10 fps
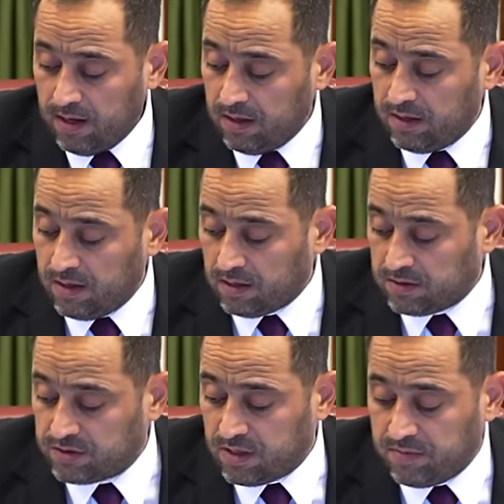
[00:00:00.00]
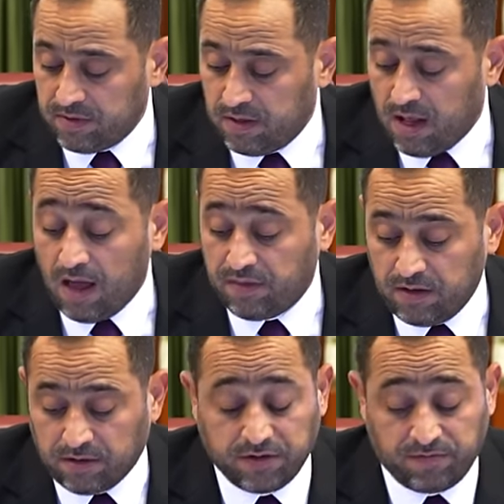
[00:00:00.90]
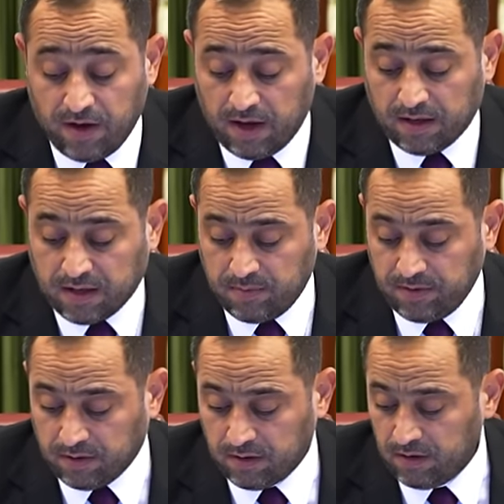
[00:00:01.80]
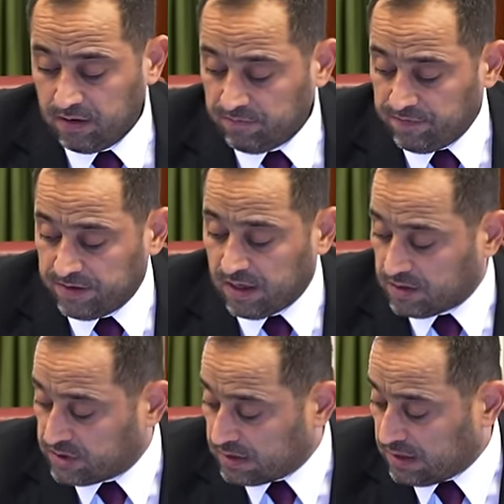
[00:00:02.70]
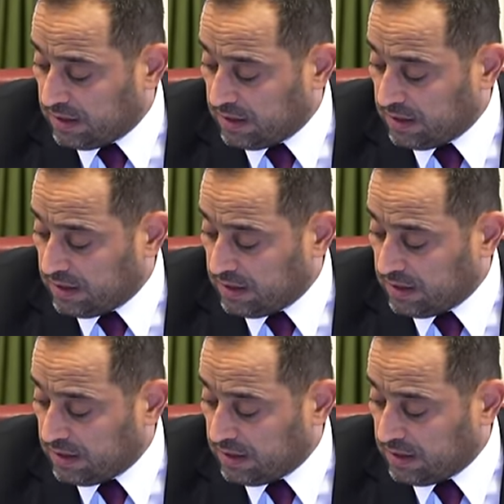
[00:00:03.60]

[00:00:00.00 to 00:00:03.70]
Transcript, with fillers: اللي ناتجة من هذا الارتفاع الكبير في درجات